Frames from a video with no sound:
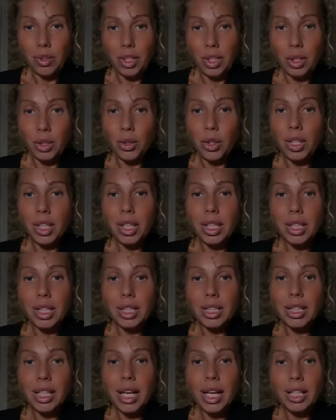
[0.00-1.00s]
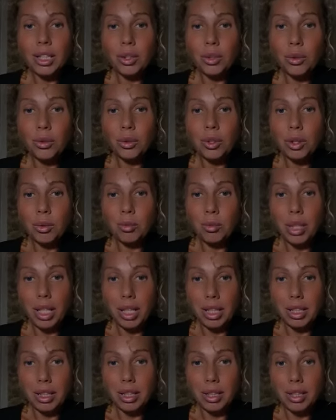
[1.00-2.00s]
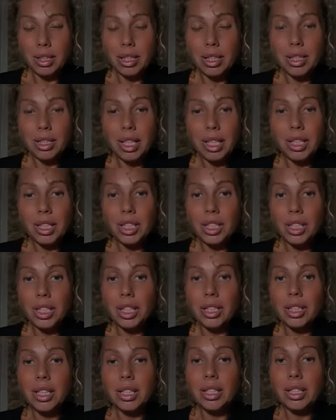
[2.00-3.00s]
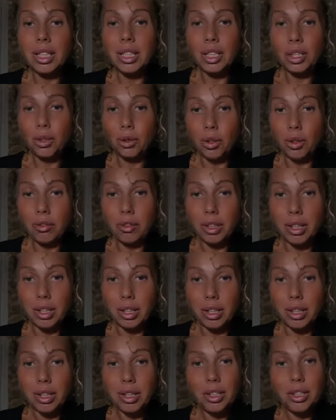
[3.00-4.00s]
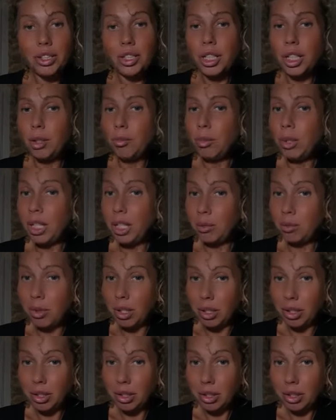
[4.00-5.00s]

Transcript: И только когда оно у тебя достаточно натренировано чем-либо,